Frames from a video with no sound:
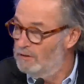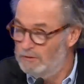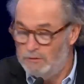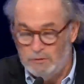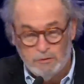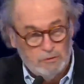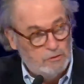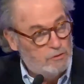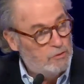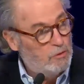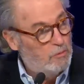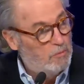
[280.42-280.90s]
ne
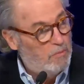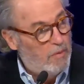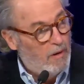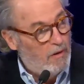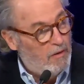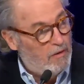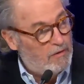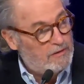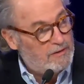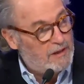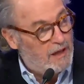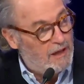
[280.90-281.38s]
sont pas
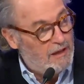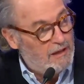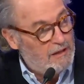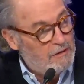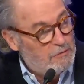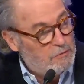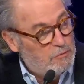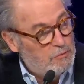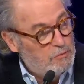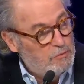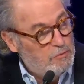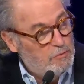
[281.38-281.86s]
en train
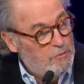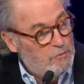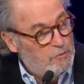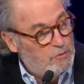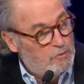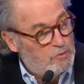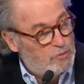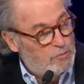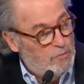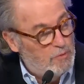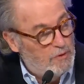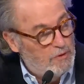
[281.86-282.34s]
tout
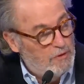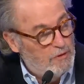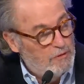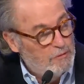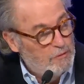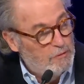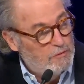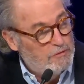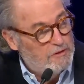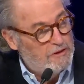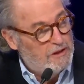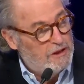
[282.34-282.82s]
doucement
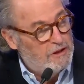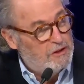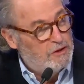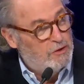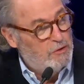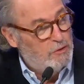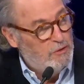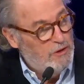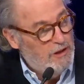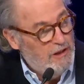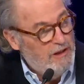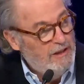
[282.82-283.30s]
de
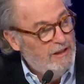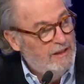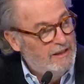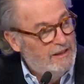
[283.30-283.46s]
s'étioler